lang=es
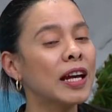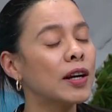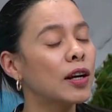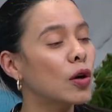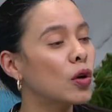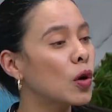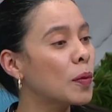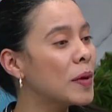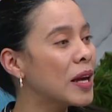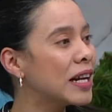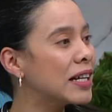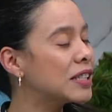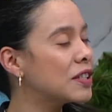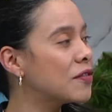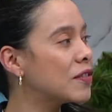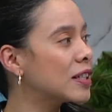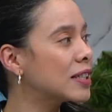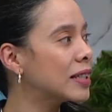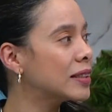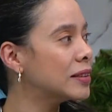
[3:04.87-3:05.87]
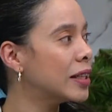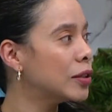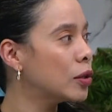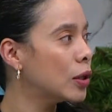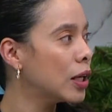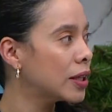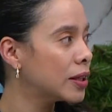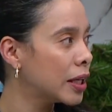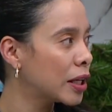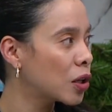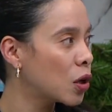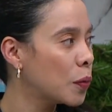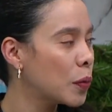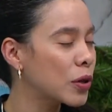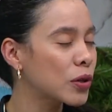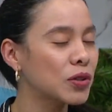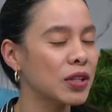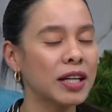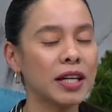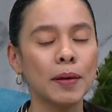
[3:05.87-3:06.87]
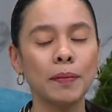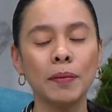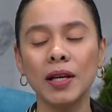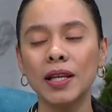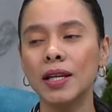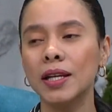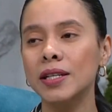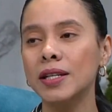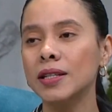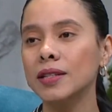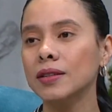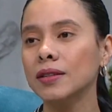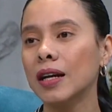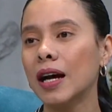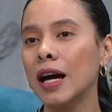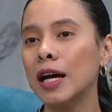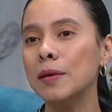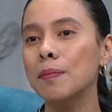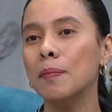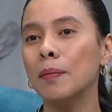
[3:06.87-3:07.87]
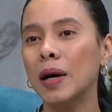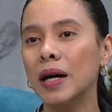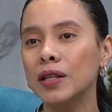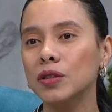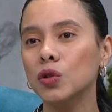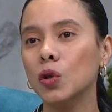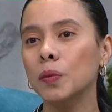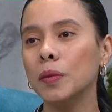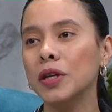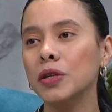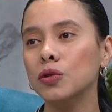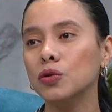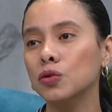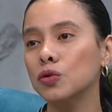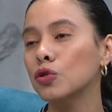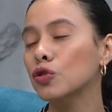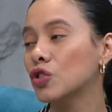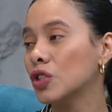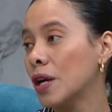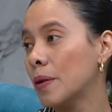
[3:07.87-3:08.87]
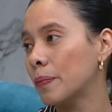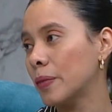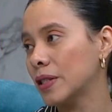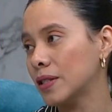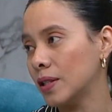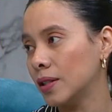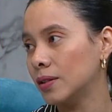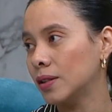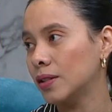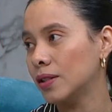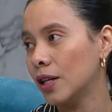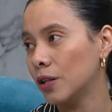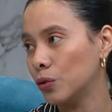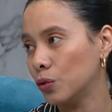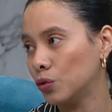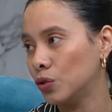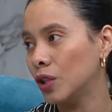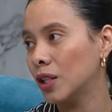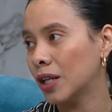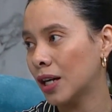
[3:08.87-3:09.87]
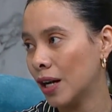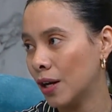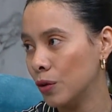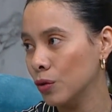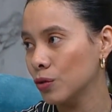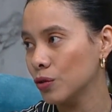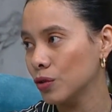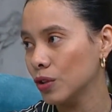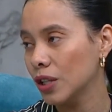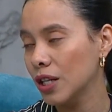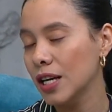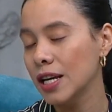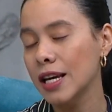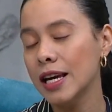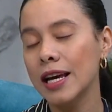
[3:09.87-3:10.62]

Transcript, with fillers: en Colombia la cifra exacta no la tengo, pero sé que en Medellín hay más o menos unos 100 pacientes diagnosticados,